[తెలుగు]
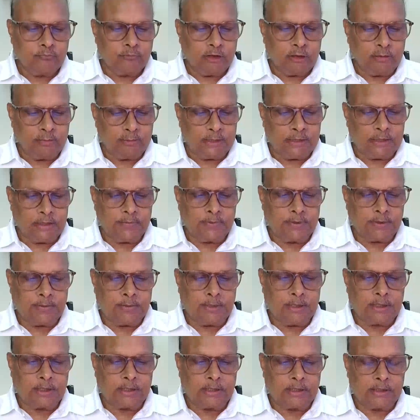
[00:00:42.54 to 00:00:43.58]
వేమరెడ్డి
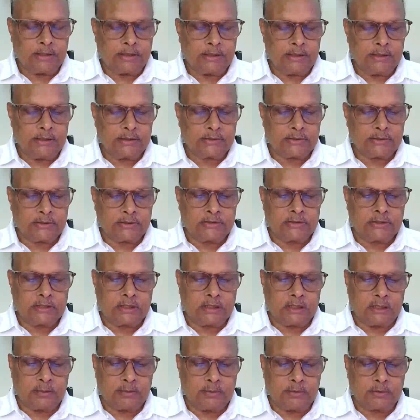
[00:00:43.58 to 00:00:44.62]
ప్రభాకర్ రెడ్డి సజ్జల
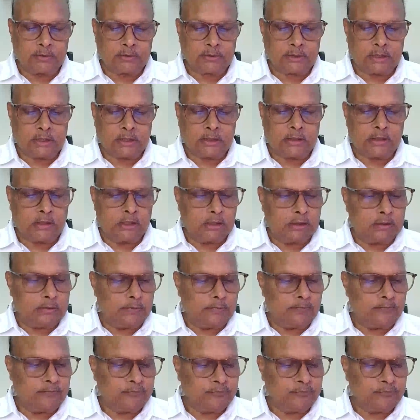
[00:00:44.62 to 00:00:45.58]
రామకృష్ణారెడ్డిలకు